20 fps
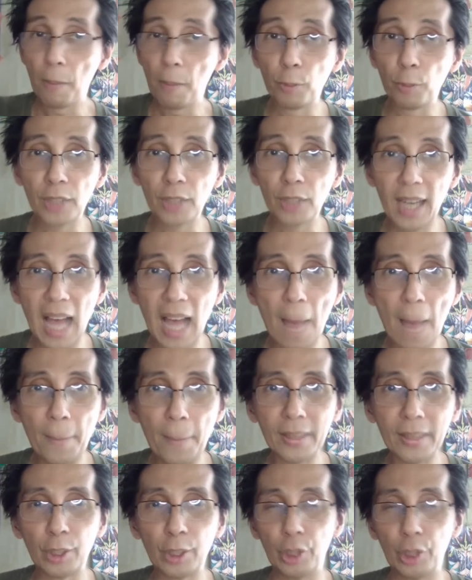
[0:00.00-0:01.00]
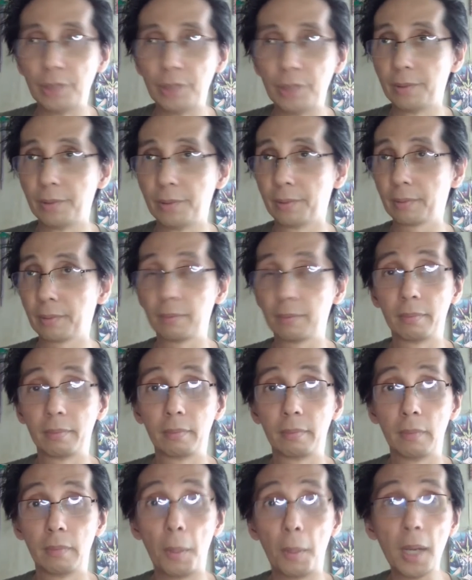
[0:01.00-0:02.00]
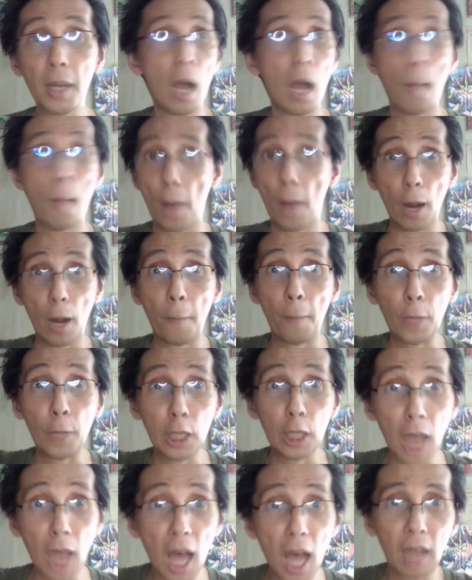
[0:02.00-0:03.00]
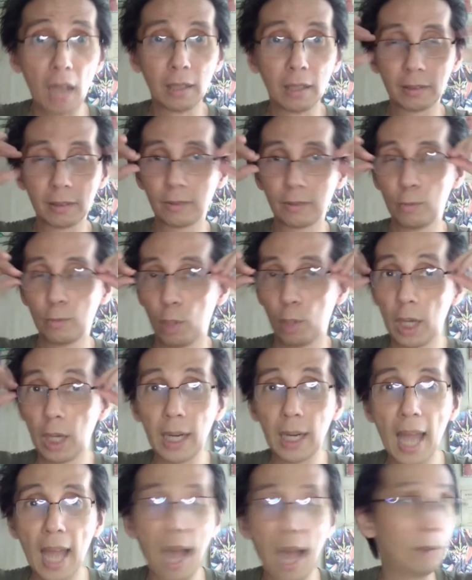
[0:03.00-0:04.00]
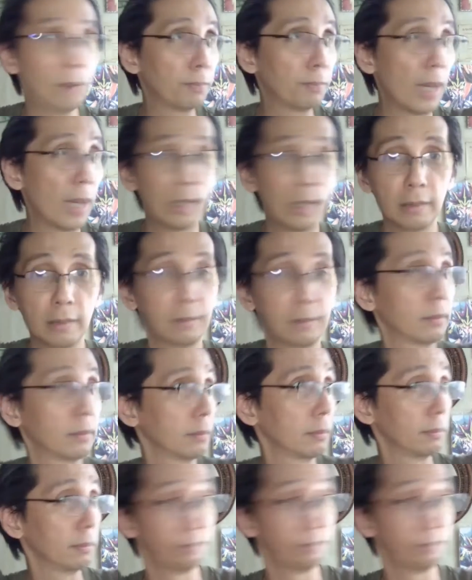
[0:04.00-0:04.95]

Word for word: Papunta ng apat doon, Way, haba ng pila! Walang ya, parang...